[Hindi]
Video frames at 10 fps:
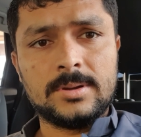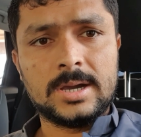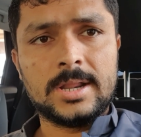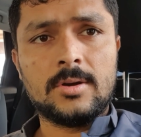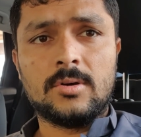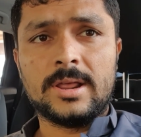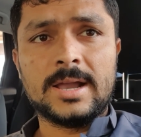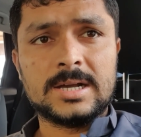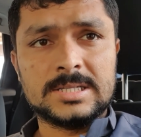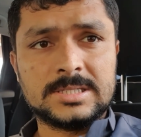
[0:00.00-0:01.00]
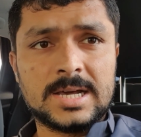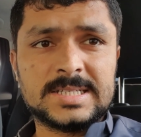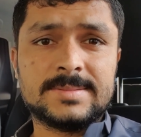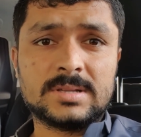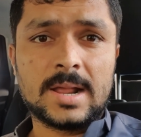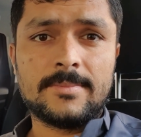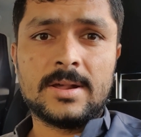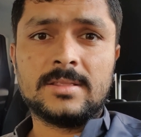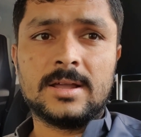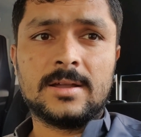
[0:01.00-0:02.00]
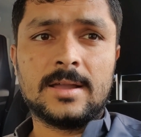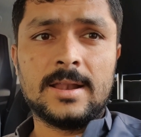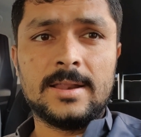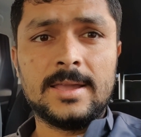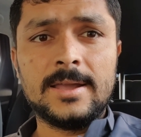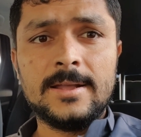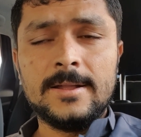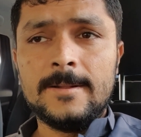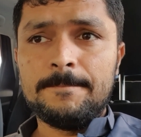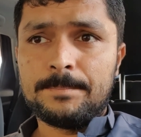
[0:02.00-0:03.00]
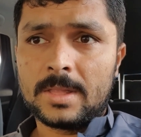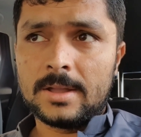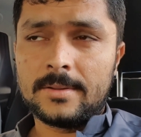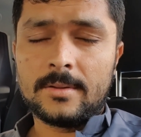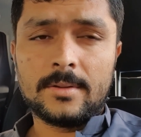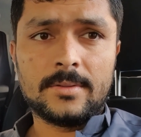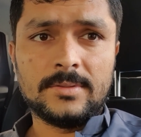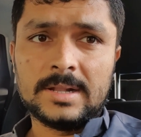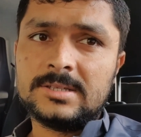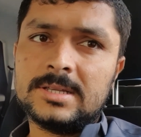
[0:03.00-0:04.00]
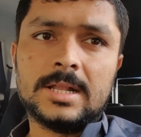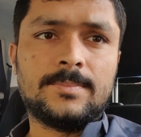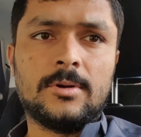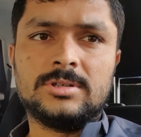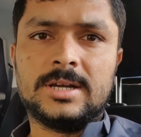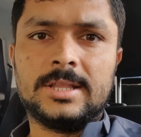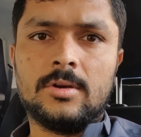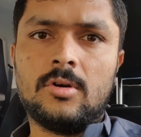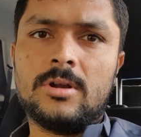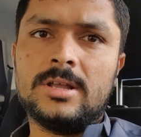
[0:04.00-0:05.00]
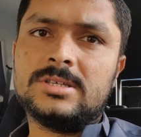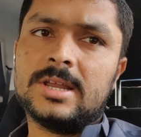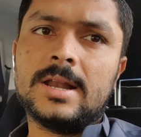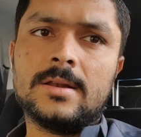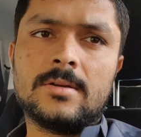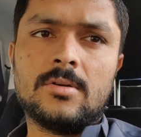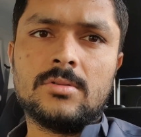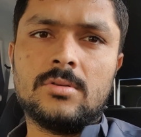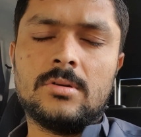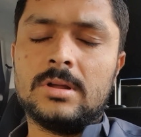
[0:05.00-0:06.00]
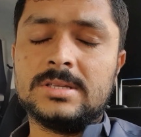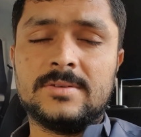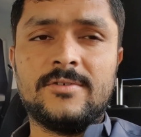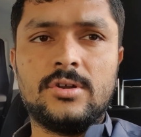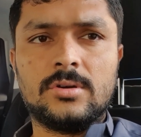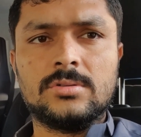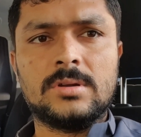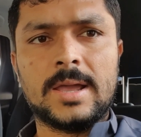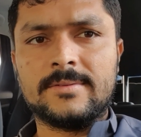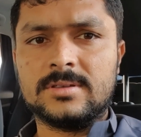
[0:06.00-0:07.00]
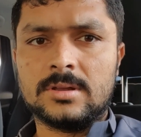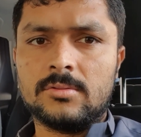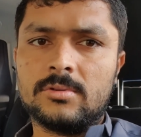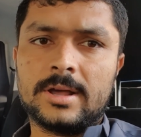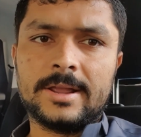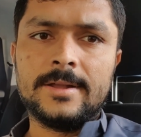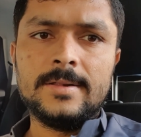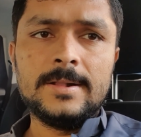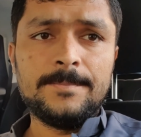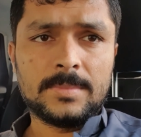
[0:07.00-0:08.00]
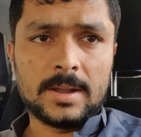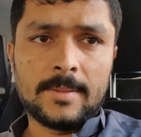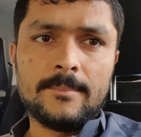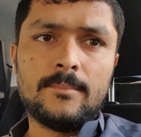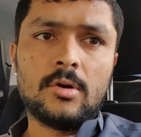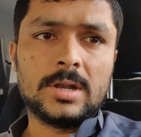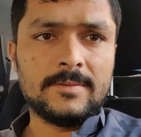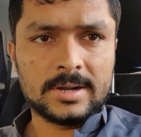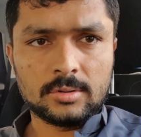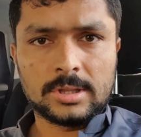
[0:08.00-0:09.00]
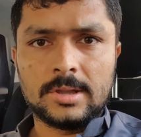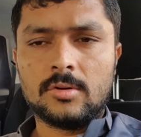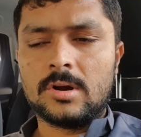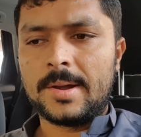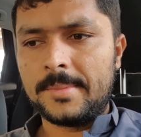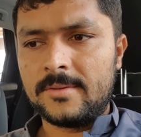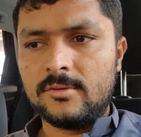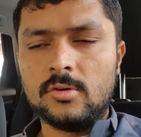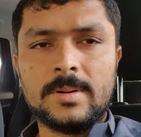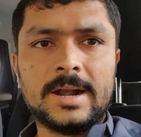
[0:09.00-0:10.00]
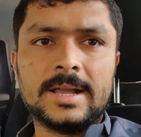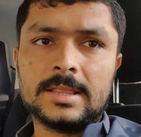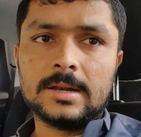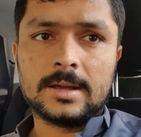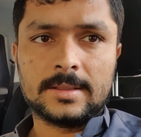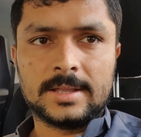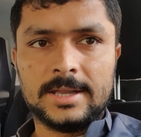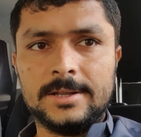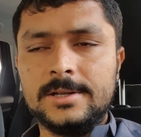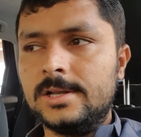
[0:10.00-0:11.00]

भी करें और एक हज़ार सब्सक्राइबर तक के लिए जल्द से जल्द पहुँचा दें और इस चैनल को तो इस वीडियो को तो लाइक ज़रूर करें हम मोटिवेट होते हैं और हमें वीडियो बनाने का दिल करता है